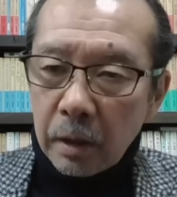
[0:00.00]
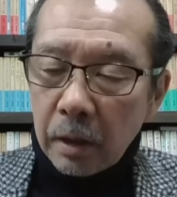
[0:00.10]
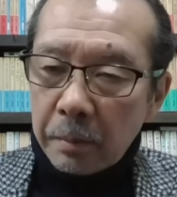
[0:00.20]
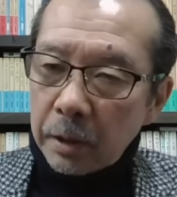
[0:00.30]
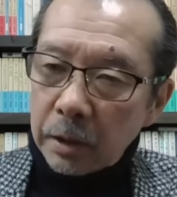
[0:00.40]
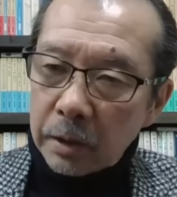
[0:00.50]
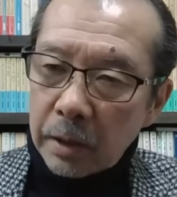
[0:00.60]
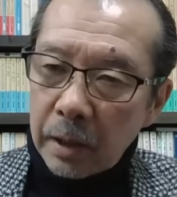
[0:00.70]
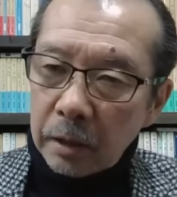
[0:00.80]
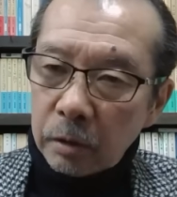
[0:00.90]
やっぱ引
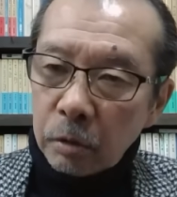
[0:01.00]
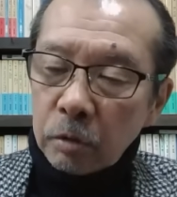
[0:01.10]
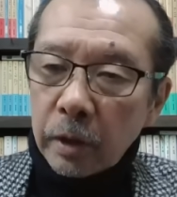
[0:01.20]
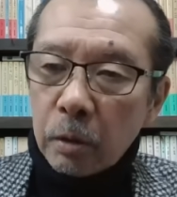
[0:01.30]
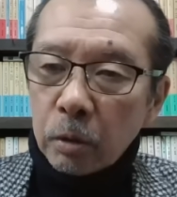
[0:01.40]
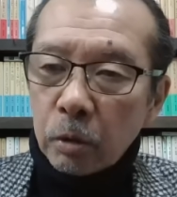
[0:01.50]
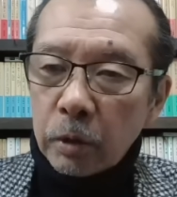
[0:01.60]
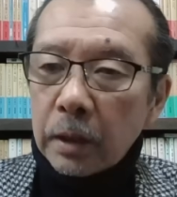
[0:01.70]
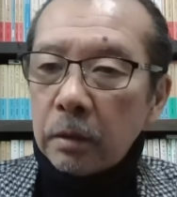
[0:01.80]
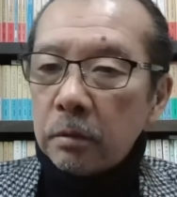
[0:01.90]
退というね、ことに
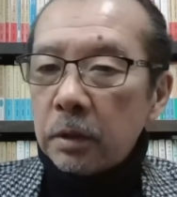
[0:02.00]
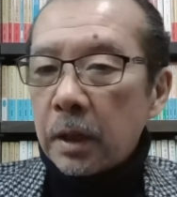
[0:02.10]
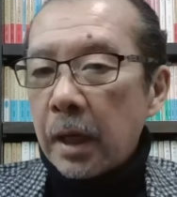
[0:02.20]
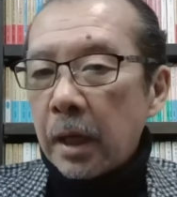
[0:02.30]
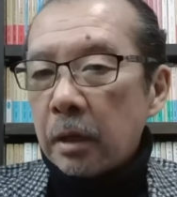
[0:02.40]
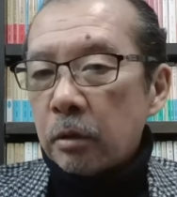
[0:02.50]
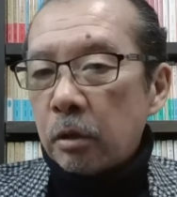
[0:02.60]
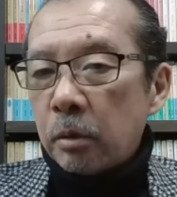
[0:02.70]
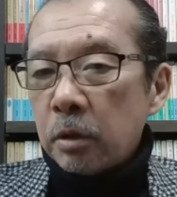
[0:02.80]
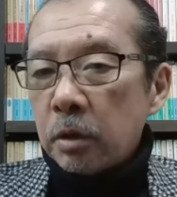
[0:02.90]
なってくんじゃないかと
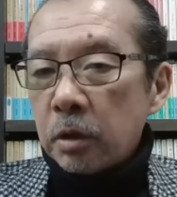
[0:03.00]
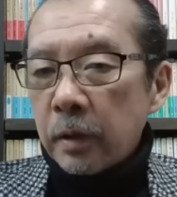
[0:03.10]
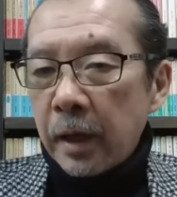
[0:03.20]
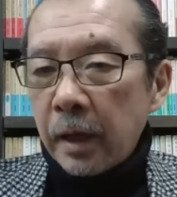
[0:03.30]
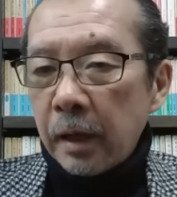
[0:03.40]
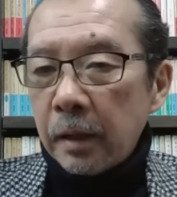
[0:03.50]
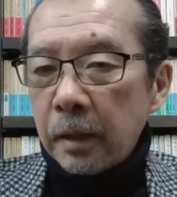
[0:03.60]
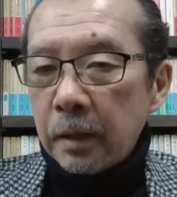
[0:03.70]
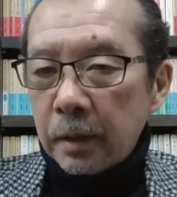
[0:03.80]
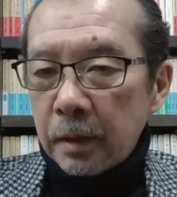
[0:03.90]
思うんですよね。
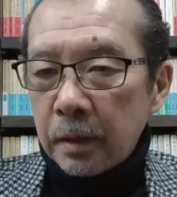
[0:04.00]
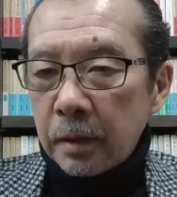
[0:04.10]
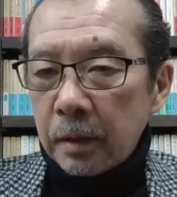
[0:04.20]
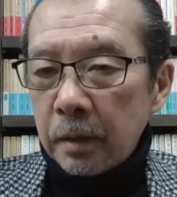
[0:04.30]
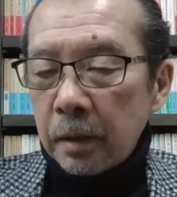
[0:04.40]
うん。